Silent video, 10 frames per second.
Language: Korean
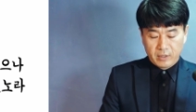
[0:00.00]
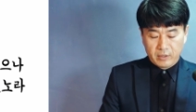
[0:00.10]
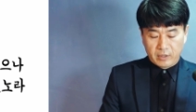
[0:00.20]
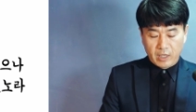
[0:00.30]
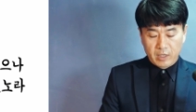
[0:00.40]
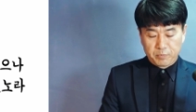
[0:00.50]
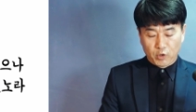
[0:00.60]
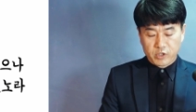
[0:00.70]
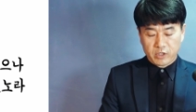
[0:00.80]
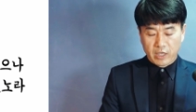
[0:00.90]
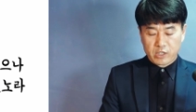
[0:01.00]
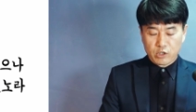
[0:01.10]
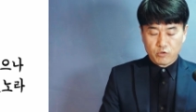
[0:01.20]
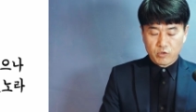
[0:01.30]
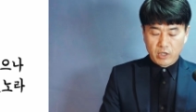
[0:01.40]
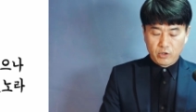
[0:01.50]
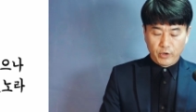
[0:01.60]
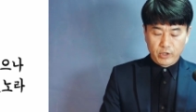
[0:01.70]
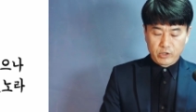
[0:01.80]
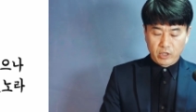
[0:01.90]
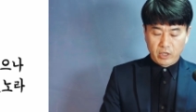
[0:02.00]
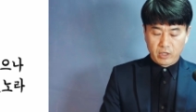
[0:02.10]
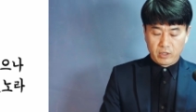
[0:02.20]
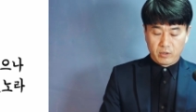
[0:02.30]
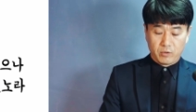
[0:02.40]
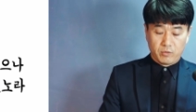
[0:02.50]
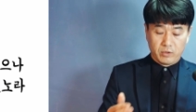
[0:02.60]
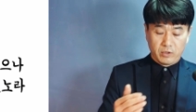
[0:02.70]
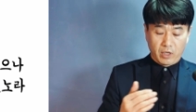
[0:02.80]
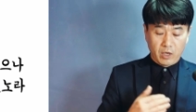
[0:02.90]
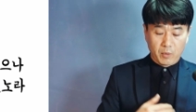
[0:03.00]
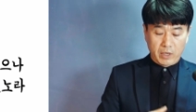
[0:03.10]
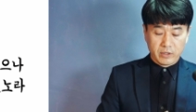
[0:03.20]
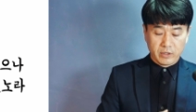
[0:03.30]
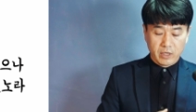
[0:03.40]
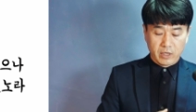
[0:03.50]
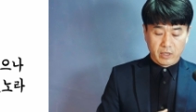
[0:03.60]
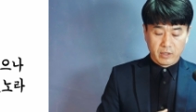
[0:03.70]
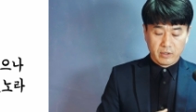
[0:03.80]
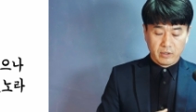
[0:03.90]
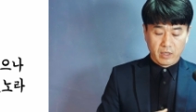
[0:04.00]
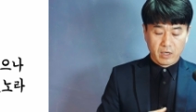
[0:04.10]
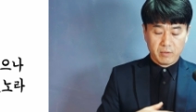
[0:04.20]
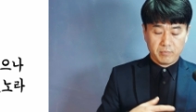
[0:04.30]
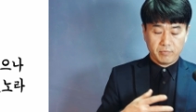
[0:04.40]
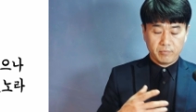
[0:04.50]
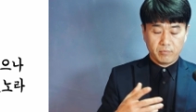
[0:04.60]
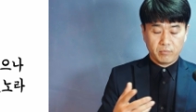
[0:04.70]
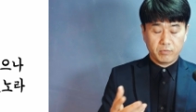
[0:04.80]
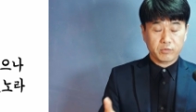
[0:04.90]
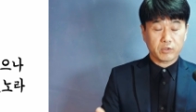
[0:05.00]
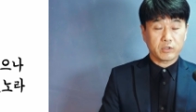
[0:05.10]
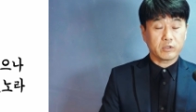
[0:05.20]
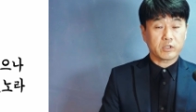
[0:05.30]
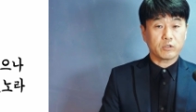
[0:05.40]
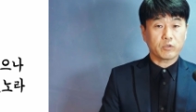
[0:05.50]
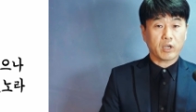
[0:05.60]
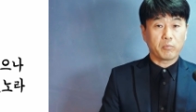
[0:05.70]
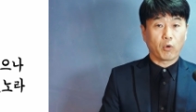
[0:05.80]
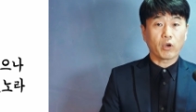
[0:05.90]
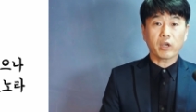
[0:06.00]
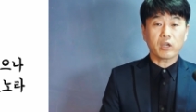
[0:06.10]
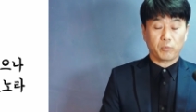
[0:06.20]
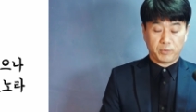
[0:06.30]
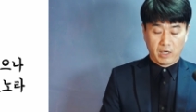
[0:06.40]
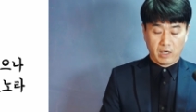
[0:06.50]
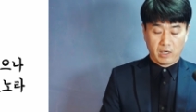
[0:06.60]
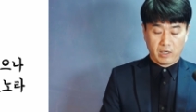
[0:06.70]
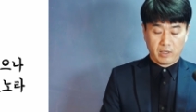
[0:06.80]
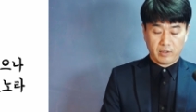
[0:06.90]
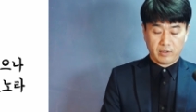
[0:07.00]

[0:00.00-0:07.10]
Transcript: 내 벗이, 내 친구가 여행지에 내게 왔는데 내가 그 친구에게 먹일 게 없다.